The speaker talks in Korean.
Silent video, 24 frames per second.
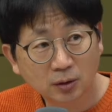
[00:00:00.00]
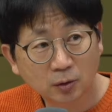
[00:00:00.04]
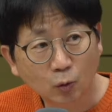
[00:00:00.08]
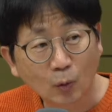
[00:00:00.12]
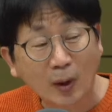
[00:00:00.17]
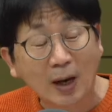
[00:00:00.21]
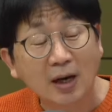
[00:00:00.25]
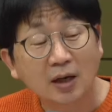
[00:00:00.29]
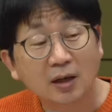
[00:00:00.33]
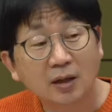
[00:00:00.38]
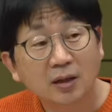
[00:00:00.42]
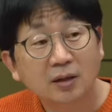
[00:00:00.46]
예.
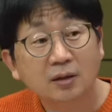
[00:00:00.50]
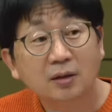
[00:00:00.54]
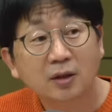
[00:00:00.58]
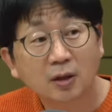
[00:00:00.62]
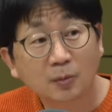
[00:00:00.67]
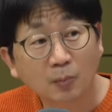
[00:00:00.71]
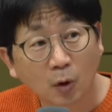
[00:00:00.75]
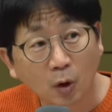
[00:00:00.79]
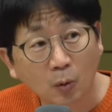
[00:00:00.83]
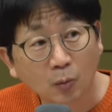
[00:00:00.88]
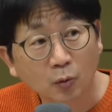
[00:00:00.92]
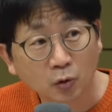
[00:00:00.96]
관리들이
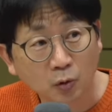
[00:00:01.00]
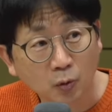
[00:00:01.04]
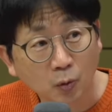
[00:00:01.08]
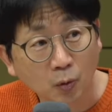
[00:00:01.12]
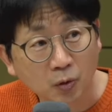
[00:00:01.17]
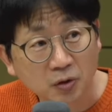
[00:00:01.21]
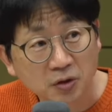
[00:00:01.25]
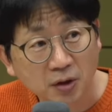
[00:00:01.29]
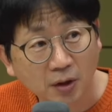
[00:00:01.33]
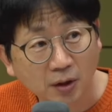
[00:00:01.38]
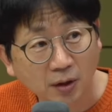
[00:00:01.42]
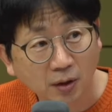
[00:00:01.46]
머무는
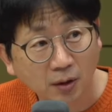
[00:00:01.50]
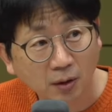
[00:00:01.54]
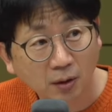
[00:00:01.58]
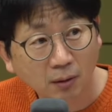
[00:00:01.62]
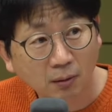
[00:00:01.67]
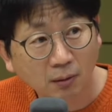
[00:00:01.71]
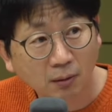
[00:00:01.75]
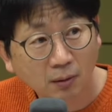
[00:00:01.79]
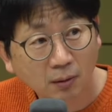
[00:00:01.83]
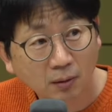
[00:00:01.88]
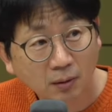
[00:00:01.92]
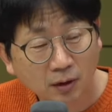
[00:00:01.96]
곳이에요.
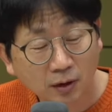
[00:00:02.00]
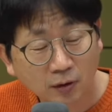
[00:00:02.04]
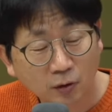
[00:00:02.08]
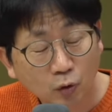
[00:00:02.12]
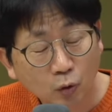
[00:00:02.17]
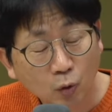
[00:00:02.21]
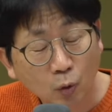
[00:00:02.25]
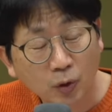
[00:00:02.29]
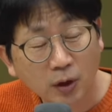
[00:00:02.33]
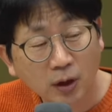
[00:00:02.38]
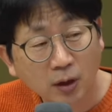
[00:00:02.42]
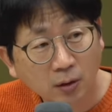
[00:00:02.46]
아. 그래서
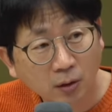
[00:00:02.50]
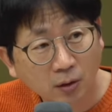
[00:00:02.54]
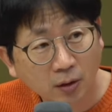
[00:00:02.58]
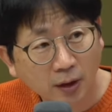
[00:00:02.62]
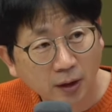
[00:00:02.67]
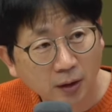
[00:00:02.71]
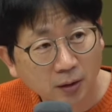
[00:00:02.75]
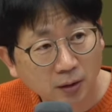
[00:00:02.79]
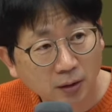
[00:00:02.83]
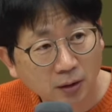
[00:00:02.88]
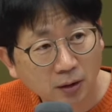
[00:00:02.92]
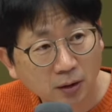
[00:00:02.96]

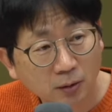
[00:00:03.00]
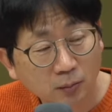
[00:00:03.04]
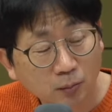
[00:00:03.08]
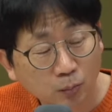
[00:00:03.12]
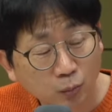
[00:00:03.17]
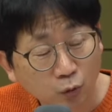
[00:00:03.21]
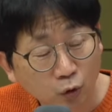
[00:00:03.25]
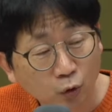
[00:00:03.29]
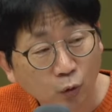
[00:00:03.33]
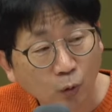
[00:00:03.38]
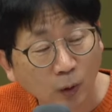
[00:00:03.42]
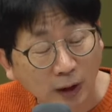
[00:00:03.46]
동이권에는
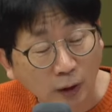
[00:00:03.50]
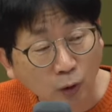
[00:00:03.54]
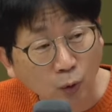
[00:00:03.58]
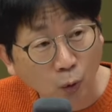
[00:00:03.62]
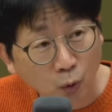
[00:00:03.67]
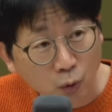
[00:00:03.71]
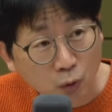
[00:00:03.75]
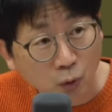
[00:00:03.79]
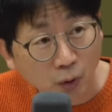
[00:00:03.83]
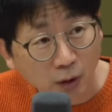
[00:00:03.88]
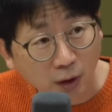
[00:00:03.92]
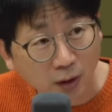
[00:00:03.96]
문관,
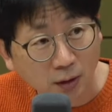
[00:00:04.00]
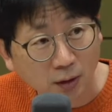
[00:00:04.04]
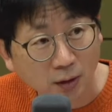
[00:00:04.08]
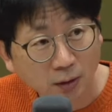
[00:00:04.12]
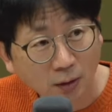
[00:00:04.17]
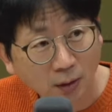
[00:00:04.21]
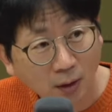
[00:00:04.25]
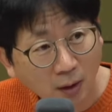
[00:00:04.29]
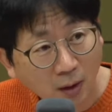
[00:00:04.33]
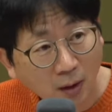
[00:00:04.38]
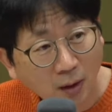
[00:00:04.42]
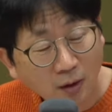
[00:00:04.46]
동쪽에는
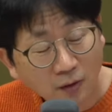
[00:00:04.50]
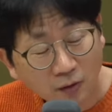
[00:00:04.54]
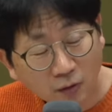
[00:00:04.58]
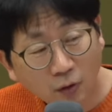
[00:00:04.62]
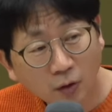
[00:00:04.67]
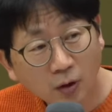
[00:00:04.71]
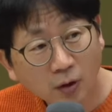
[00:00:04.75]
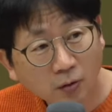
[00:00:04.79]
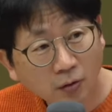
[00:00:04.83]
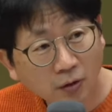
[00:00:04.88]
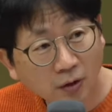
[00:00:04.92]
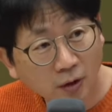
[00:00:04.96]
예.
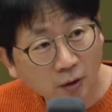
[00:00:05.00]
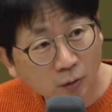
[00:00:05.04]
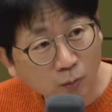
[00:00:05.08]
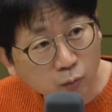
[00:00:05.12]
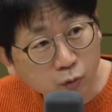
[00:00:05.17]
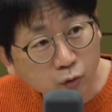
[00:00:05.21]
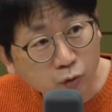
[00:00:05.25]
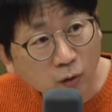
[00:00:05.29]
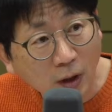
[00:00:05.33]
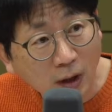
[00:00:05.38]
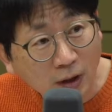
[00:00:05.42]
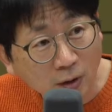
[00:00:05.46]
서해권에는
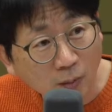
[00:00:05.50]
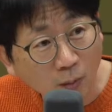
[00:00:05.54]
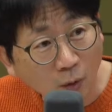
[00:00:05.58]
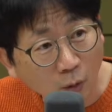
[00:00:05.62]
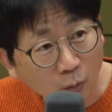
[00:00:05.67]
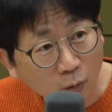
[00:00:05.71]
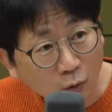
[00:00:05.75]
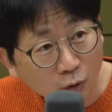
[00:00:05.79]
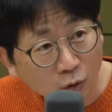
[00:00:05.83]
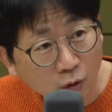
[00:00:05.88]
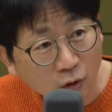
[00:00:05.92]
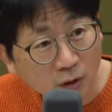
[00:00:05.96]
무관이
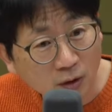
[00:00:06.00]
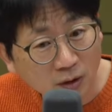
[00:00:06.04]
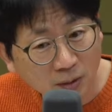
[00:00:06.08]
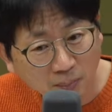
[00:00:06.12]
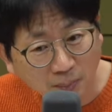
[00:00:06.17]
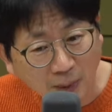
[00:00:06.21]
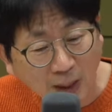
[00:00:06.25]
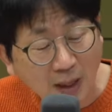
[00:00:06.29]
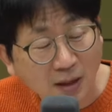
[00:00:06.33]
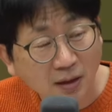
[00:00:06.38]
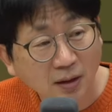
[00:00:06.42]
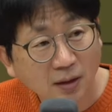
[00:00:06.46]
머무르는
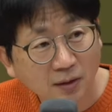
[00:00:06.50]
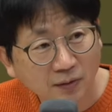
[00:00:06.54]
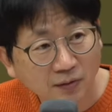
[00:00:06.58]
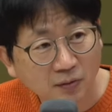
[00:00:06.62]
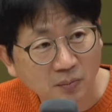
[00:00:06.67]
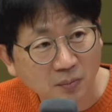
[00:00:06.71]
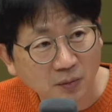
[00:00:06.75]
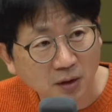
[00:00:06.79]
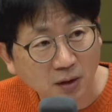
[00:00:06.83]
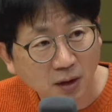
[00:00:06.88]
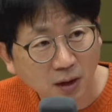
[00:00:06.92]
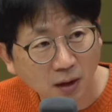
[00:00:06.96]
방이
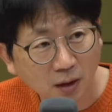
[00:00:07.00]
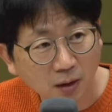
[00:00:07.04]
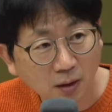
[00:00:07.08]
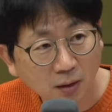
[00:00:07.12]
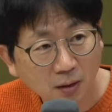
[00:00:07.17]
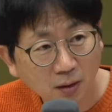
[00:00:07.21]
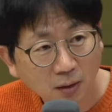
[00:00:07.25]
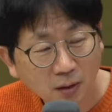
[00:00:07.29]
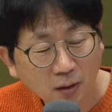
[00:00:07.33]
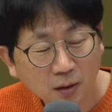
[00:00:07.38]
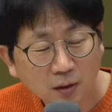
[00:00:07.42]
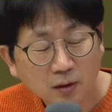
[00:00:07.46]
있습니다.
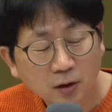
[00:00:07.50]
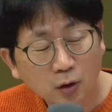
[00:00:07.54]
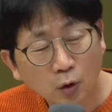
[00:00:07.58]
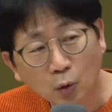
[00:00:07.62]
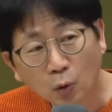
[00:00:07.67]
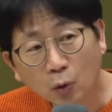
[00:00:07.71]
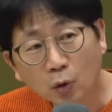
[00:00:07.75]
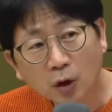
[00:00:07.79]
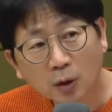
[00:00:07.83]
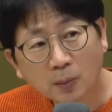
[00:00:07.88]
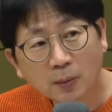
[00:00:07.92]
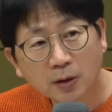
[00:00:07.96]
예. 네.
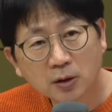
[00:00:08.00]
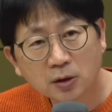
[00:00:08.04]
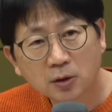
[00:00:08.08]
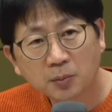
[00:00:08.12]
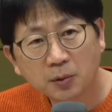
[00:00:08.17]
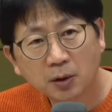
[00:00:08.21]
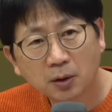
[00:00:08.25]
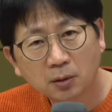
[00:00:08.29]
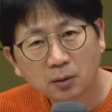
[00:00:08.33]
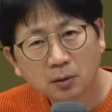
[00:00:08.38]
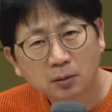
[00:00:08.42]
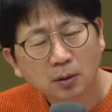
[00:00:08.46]
이렇게만
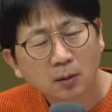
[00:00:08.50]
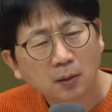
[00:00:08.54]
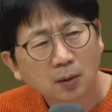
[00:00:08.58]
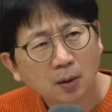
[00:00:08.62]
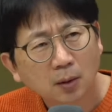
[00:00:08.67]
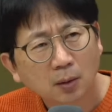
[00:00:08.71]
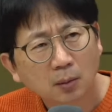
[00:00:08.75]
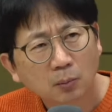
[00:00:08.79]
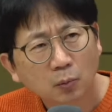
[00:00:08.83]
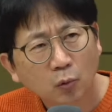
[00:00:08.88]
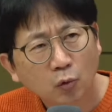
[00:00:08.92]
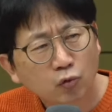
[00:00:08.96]
치면은
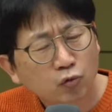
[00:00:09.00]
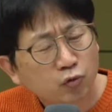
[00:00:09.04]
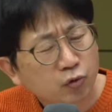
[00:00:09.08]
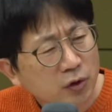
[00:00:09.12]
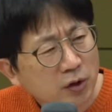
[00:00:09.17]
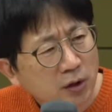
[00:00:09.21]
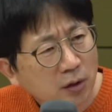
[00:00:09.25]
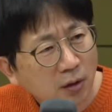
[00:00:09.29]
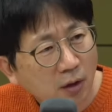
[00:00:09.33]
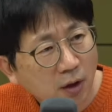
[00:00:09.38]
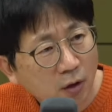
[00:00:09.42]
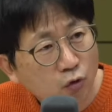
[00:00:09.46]
뭐
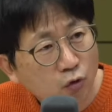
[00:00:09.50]
굳이 그렇게